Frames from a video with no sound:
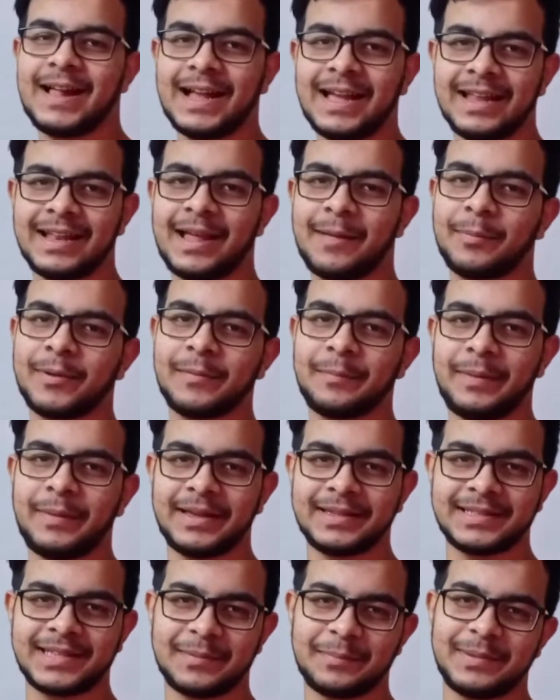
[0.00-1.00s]
अगर आपके
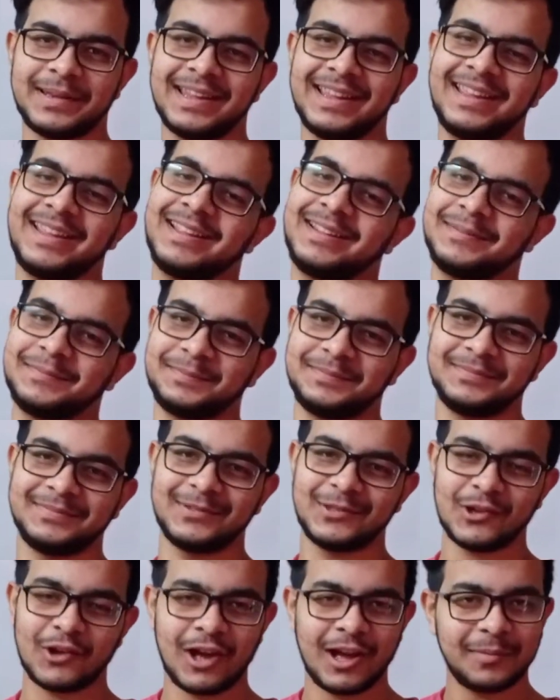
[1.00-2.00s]
पास सपने हैं
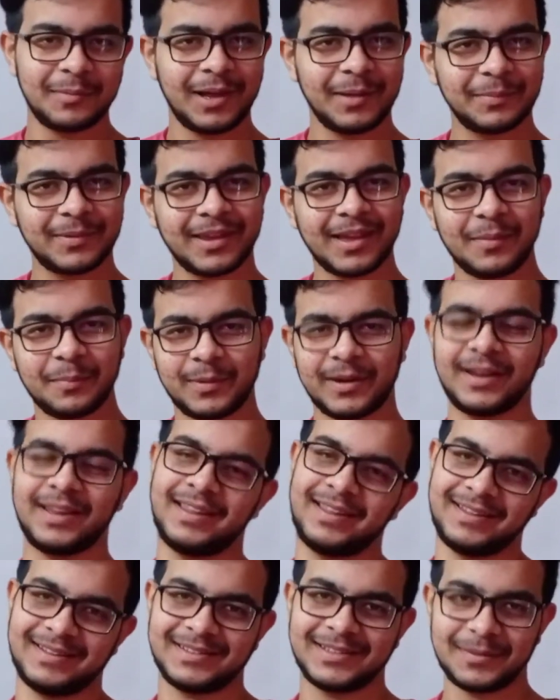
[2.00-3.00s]
तो हम आपके अपने
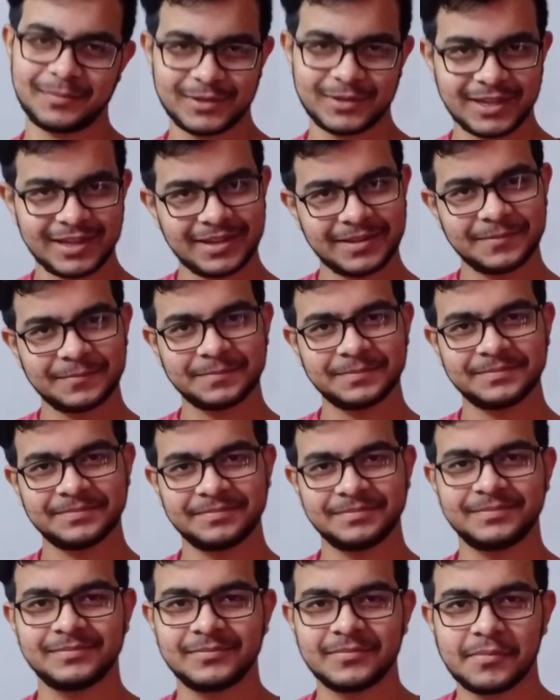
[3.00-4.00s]
हैं समझे
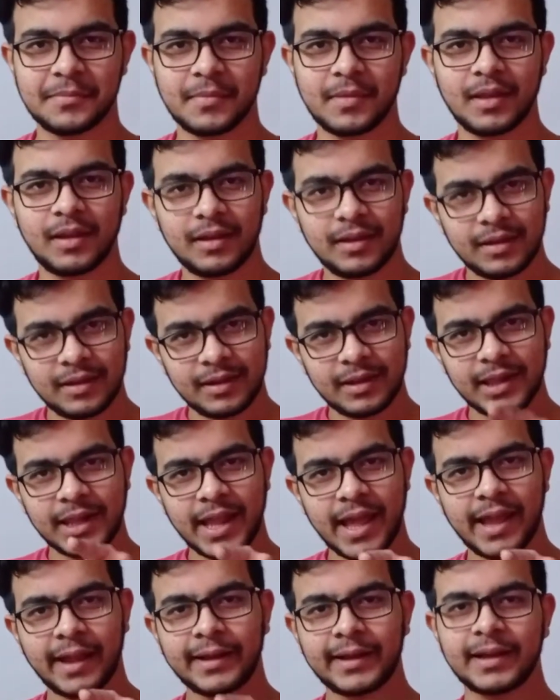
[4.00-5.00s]

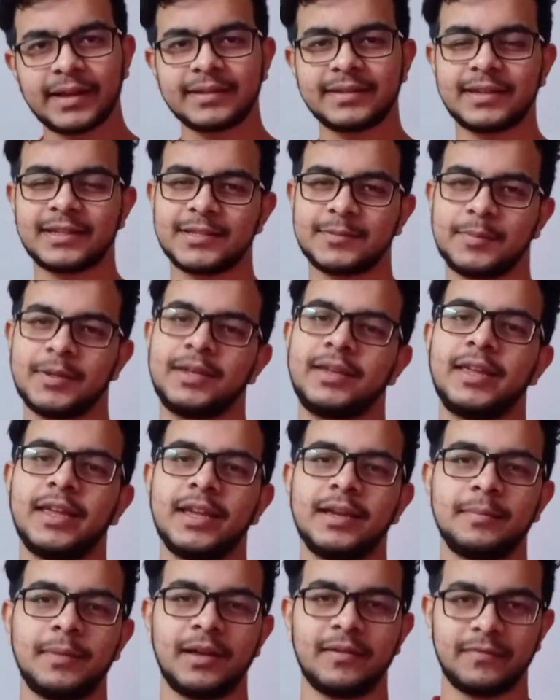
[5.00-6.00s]
रैंकर सेक्स पे
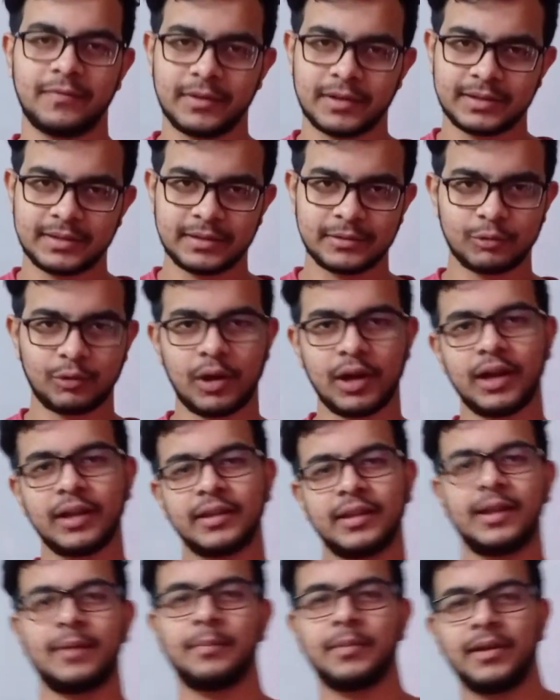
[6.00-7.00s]
एक बार फिर से
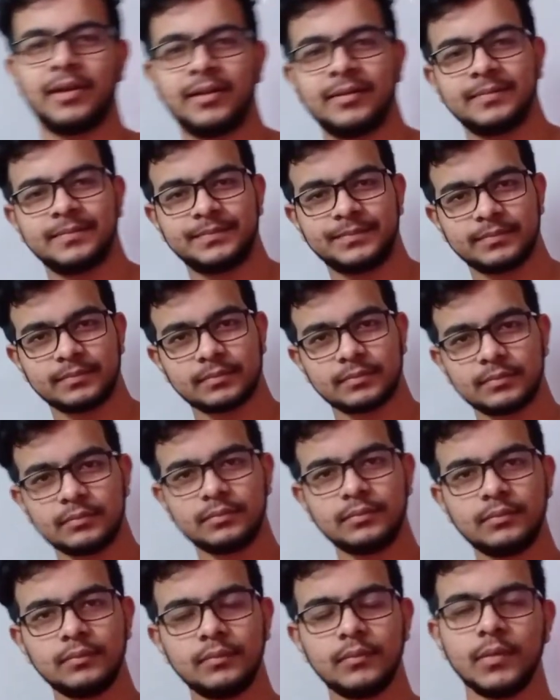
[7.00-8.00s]
स्वागत है
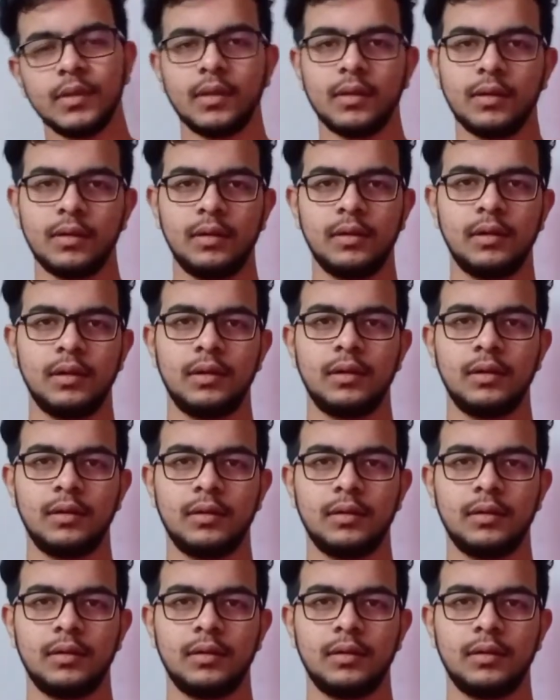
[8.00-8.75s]
आपका